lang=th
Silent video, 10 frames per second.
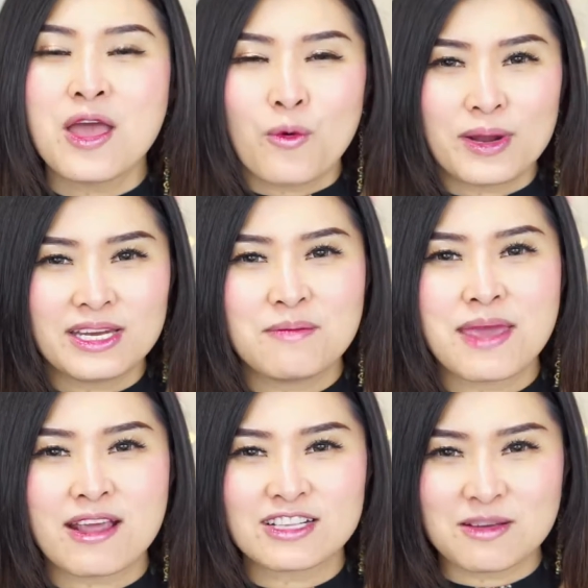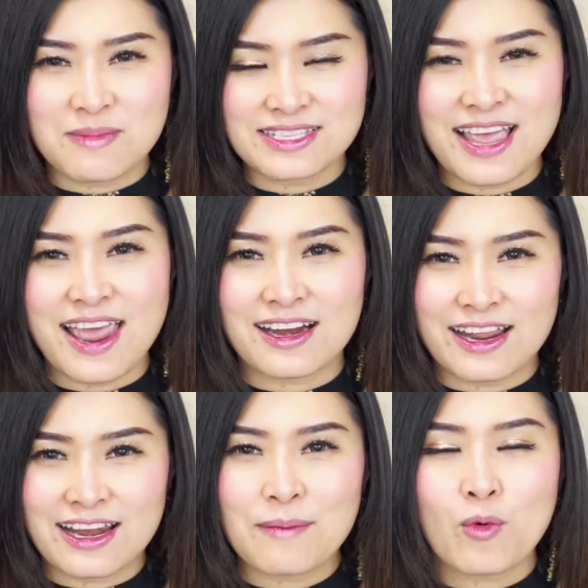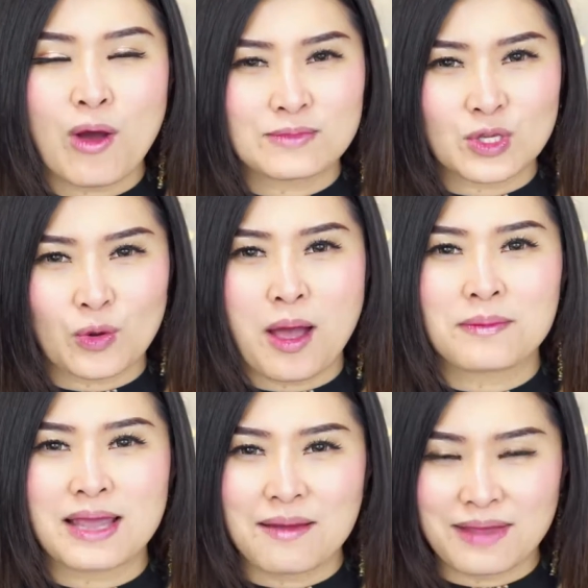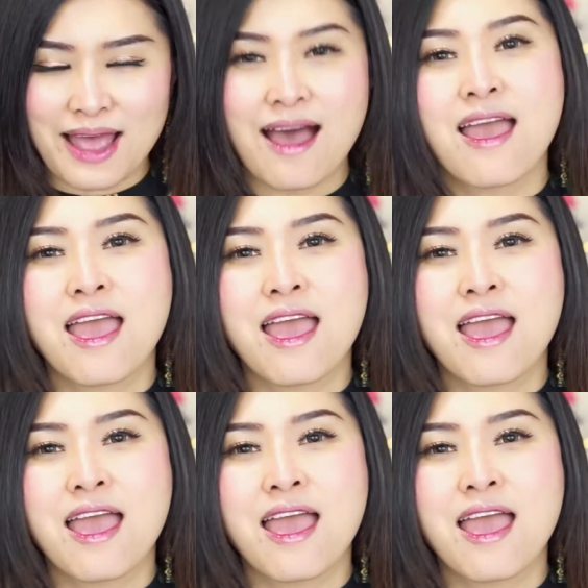วันนี้เมย์ก็จะมาแชร์เคล็ดลับความสวยความงามค่ะ